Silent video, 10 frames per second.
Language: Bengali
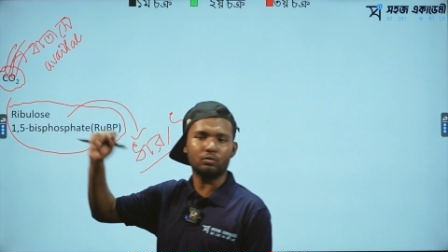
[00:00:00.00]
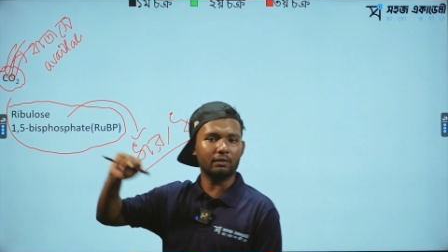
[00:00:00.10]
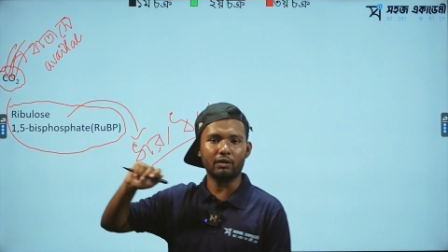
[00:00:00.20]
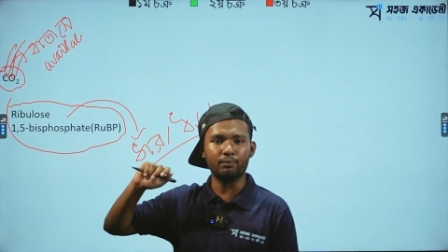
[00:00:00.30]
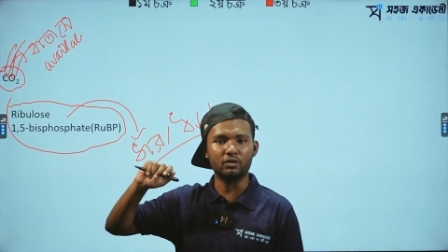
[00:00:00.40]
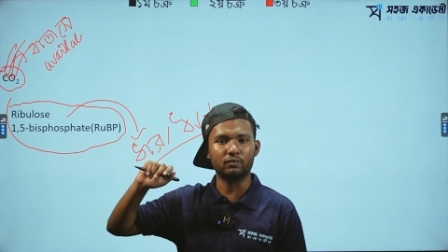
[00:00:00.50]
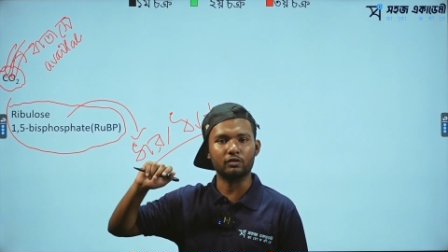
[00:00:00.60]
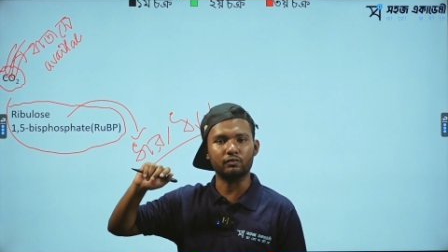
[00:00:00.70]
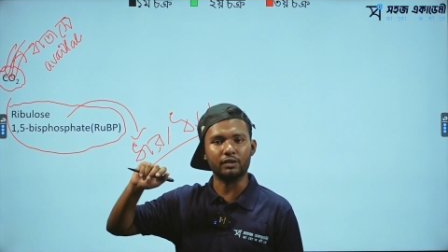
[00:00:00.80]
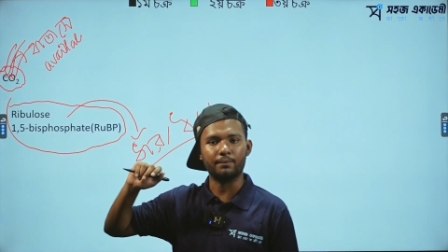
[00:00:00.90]
ওয়ান ফাইভ
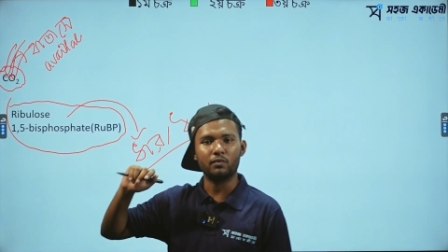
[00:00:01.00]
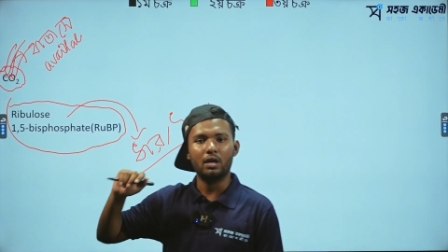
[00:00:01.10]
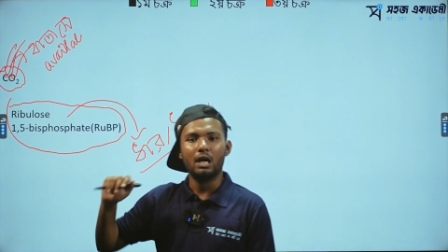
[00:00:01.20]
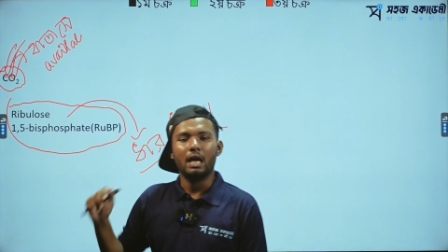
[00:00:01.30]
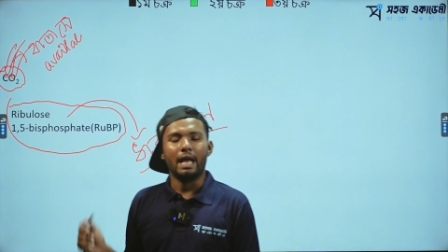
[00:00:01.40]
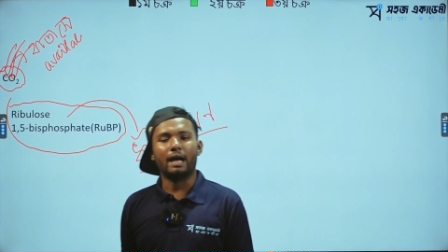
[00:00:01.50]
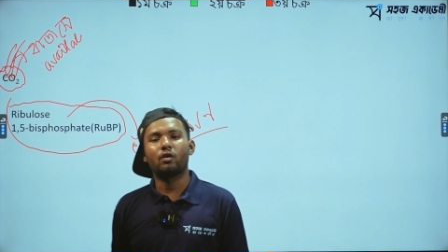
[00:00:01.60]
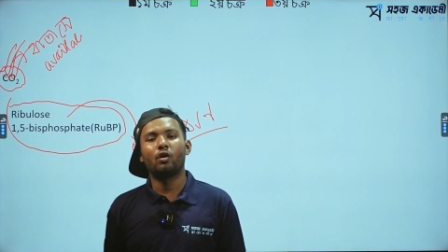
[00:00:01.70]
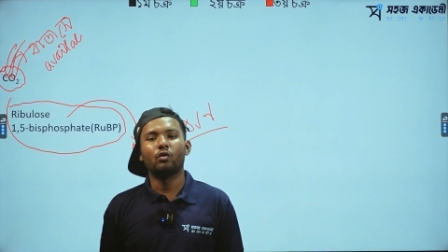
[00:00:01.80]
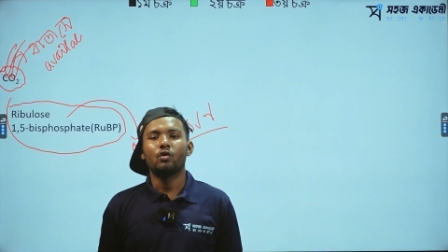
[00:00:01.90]
বিসফসফেট
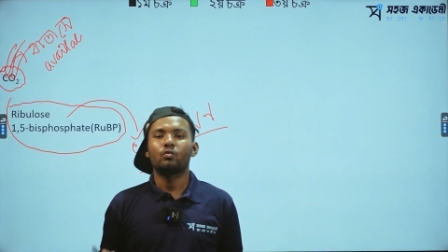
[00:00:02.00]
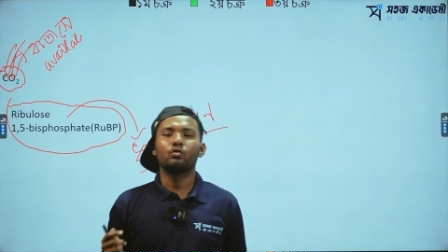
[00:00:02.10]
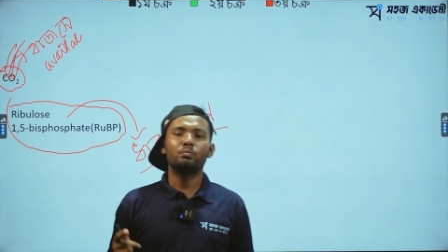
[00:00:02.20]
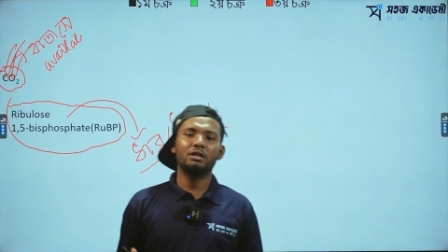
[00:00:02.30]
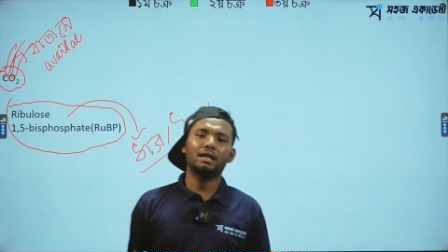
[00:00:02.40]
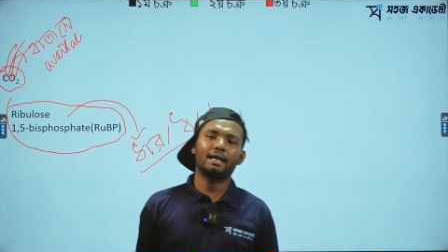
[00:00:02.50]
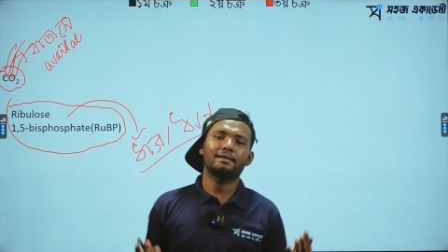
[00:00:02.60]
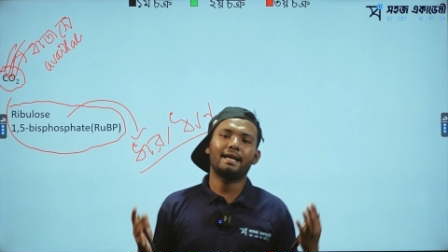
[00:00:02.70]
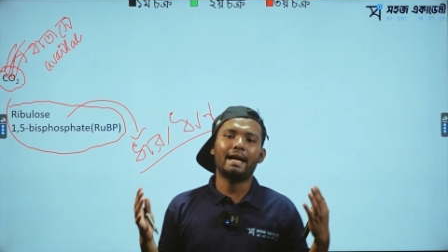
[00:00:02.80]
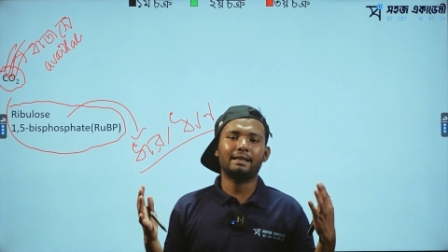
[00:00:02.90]
এখন উদ্ভিদের
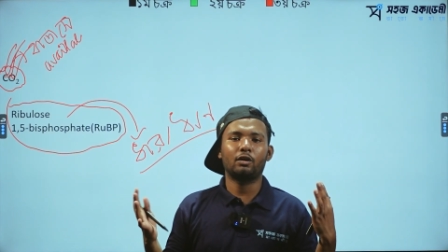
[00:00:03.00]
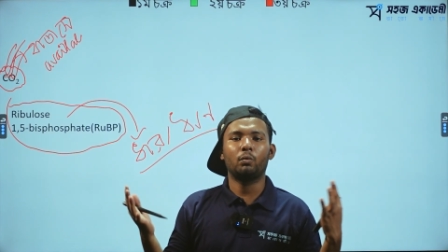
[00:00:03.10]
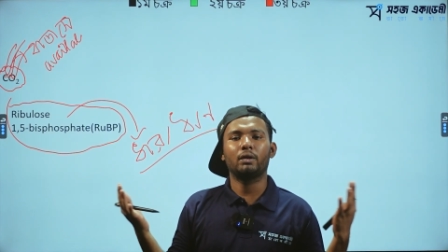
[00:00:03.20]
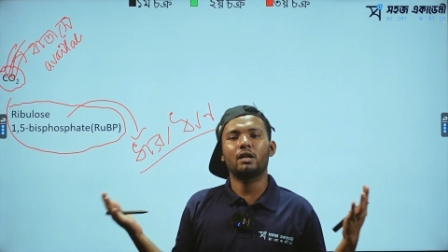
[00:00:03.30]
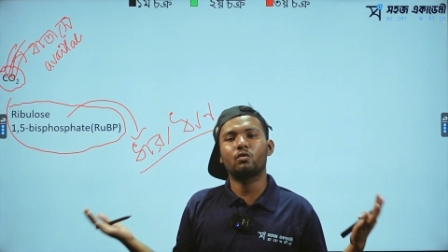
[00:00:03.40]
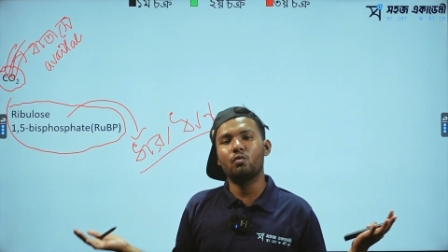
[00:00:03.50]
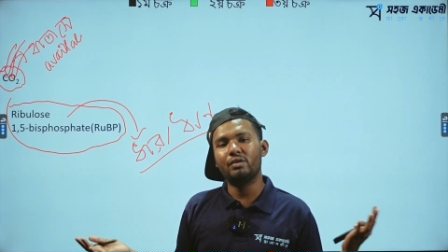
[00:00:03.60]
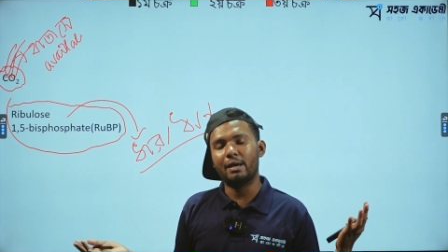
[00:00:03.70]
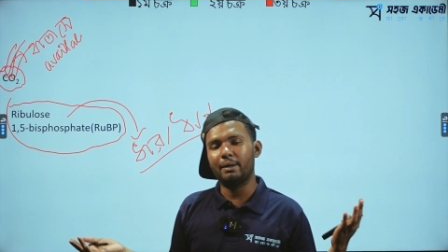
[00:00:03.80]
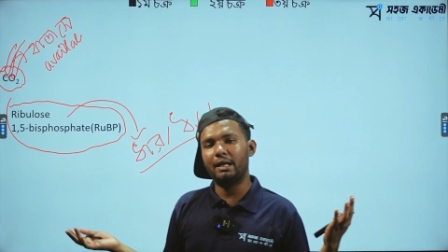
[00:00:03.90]
কাছে একটা উপাদান খুবই
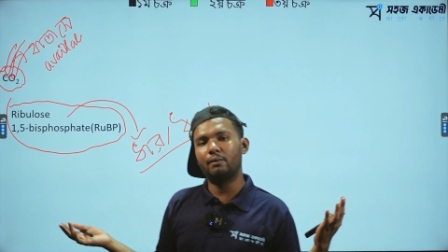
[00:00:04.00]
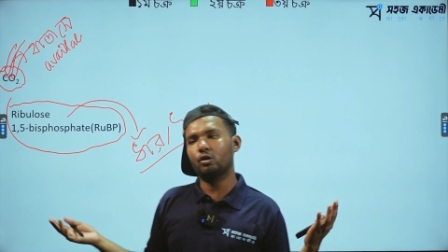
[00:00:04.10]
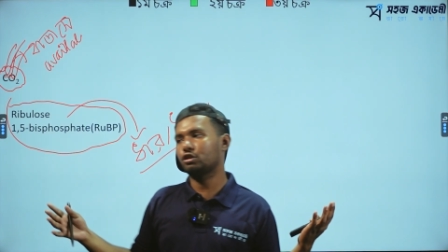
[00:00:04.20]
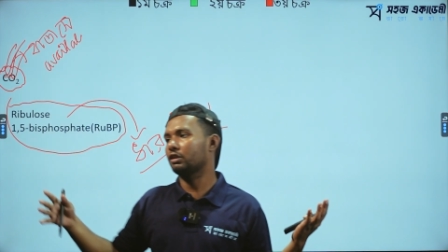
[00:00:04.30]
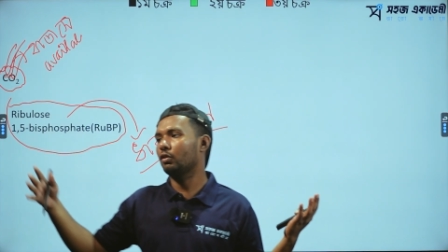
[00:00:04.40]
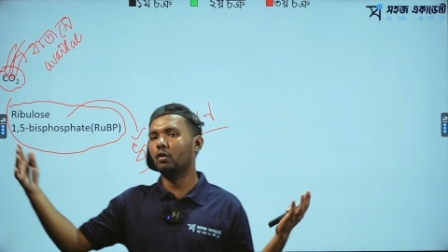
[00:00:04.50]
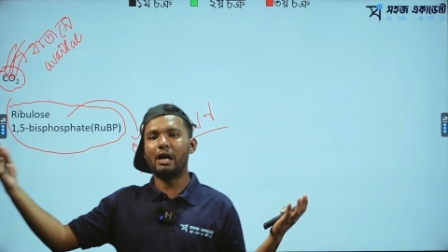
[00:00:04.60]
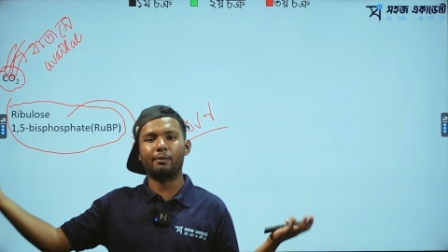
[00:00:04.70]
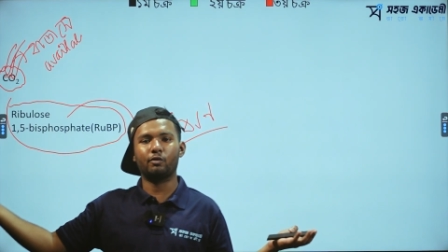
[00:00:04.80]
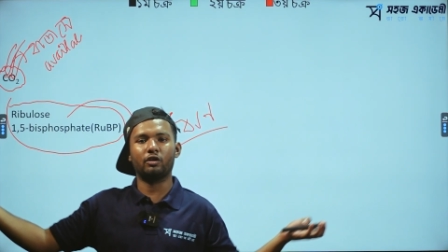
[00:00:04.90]
অ্যাভেলেবল সেটা হলো
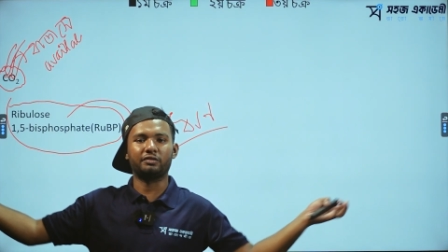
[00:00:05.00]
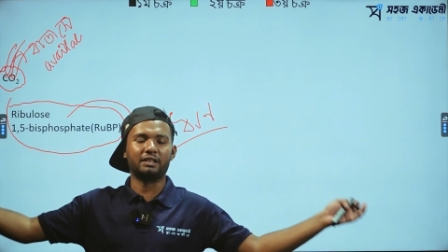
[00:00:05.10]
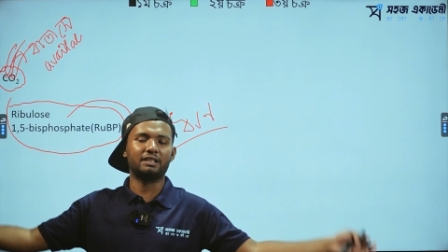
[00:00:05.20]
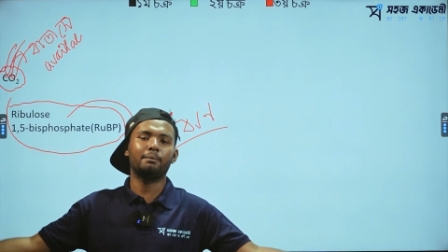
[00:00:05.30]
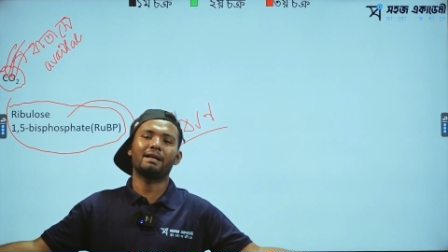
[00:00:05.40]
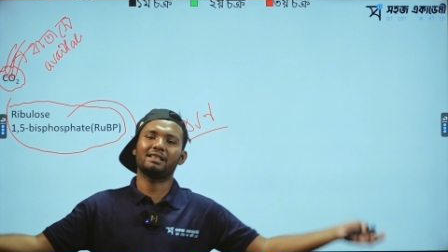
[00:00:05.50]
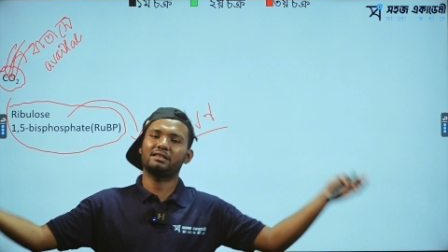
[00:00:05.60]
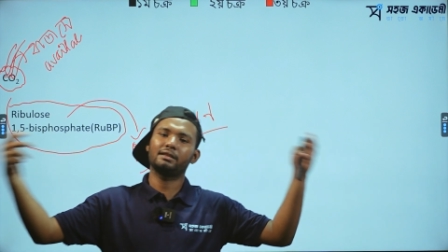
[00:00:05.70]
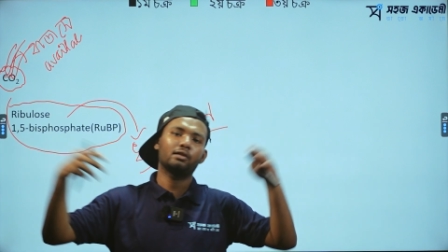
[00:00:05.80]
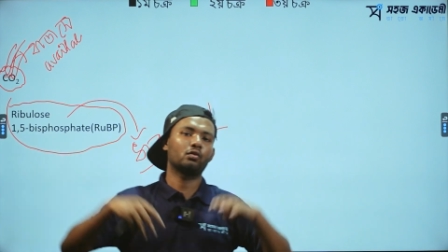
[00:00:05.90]
কার্বন ডাইঅক্সাইড সে বাতাস
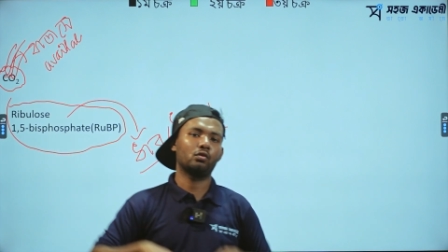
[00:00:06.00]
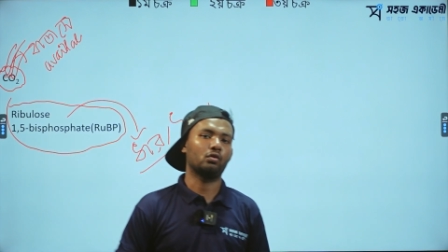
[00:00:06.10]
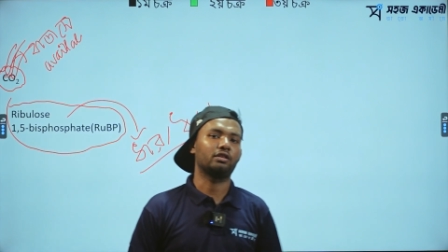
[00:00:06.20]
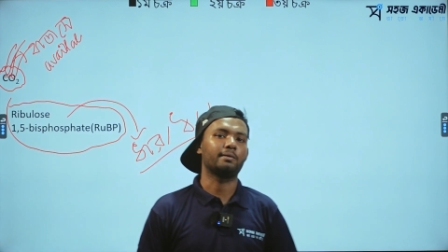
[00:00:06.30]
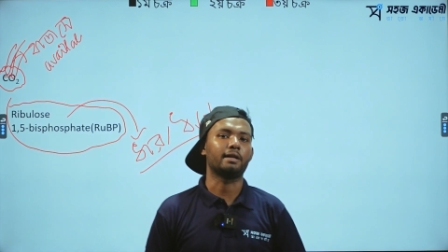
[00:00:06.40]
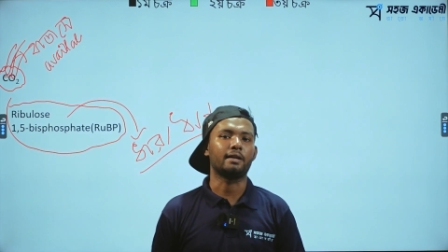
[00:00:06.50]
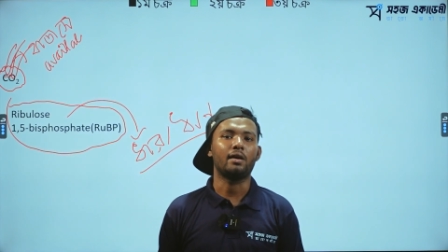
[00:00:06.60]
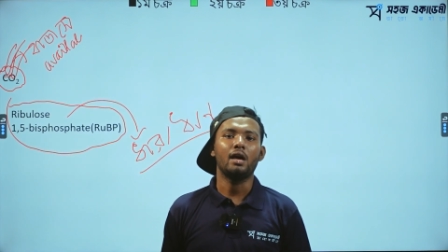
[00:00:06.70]
থেকে গ্রহণ করতে পারে